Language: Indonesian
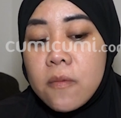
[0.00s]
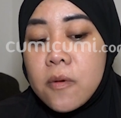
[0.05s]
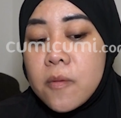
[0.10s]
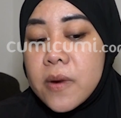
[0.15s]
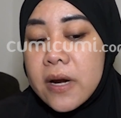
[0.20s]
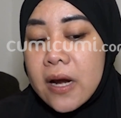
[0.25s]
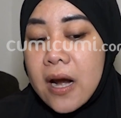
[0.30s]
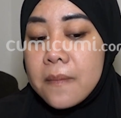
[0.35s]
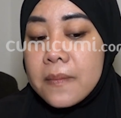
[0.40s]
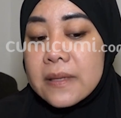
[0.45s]
udah
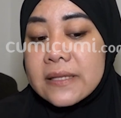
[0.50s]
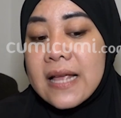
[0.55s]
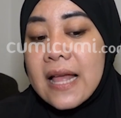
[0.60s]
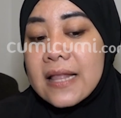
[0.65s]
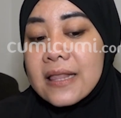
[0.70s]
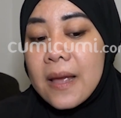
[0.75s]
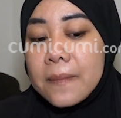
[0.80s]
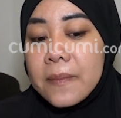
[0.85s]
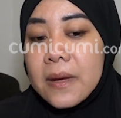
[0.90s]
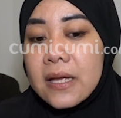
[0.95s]
memberikan
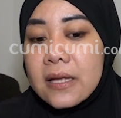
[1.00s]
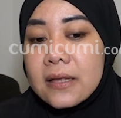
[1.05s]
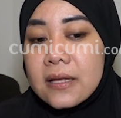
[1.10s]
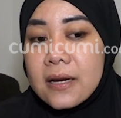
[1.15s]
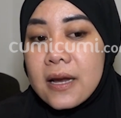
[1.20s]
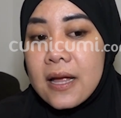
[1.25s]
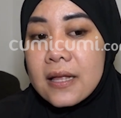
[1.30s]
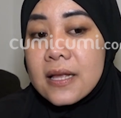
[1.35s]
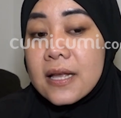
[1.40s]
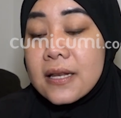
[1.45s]
pesan tapi
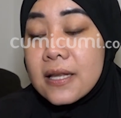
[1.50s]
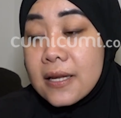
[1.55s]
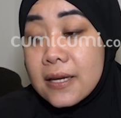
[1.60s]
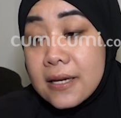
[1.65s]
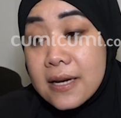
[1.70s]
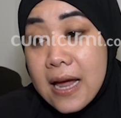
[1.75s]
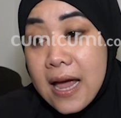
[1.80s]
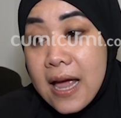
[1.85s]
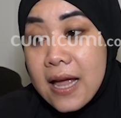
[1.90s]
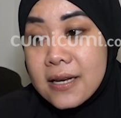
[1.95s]
ternyata
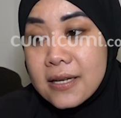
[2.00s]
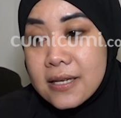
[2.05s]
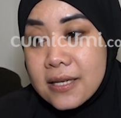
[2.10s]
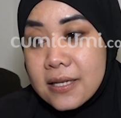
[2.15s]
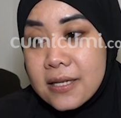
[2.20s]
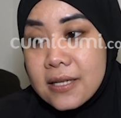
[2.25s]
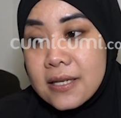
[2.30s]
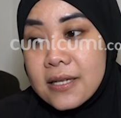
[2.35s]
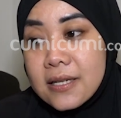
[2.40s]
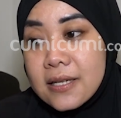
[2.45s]
tidak
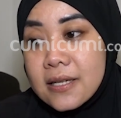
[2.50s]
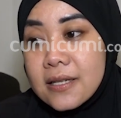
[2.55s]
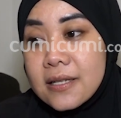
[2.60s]
di